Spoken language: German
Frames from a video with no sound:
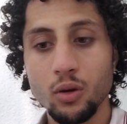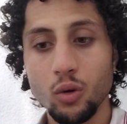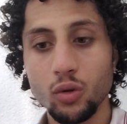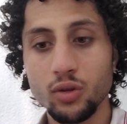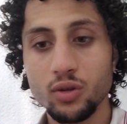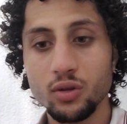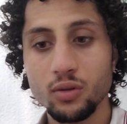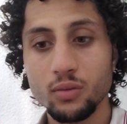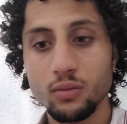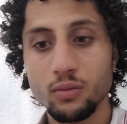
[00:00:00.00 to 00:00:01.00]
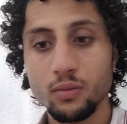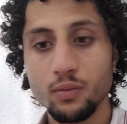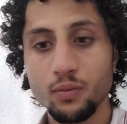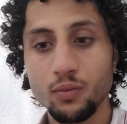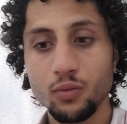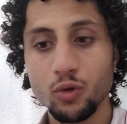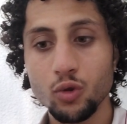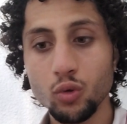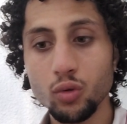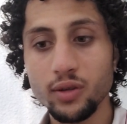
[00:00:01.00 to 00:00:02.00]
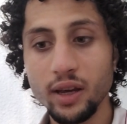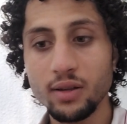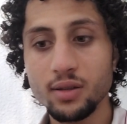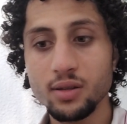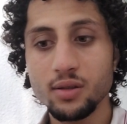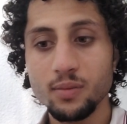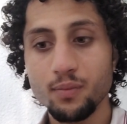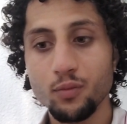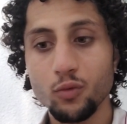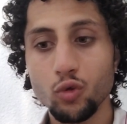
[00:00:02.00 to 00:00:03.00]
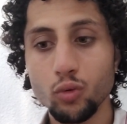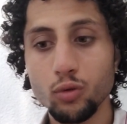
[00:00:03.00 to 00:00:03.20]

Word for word: und du denkst, du